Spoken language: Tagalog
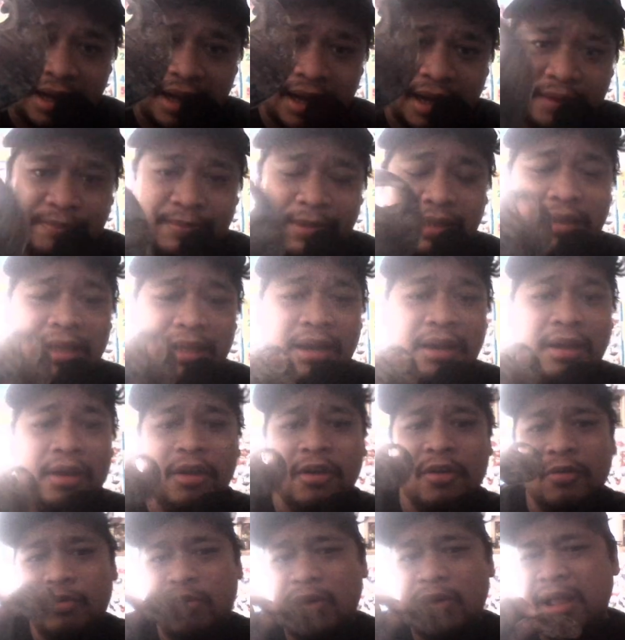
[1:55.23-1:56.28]
ang mata.
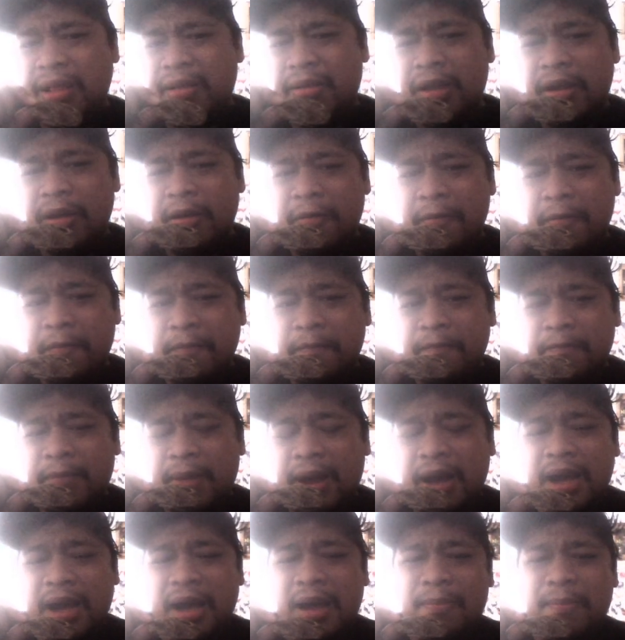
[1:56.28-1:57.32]
Well,
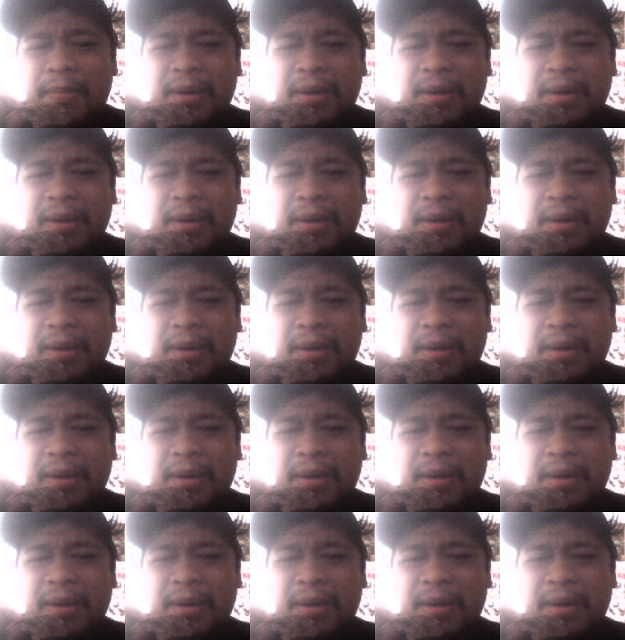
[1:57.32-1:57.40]
uh,